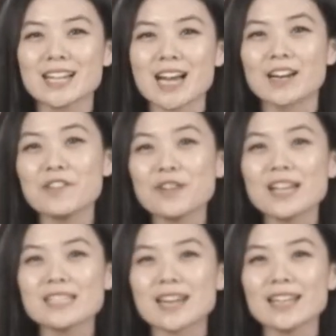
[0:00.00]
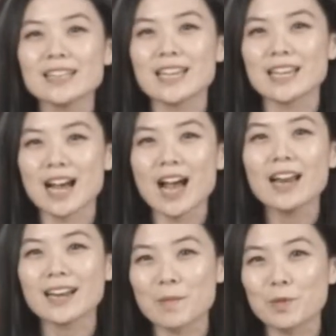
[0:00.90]
dengan refresh rate
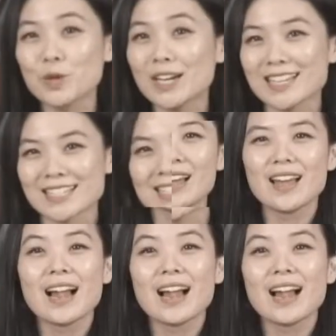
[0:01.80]
hingga 60 Hz.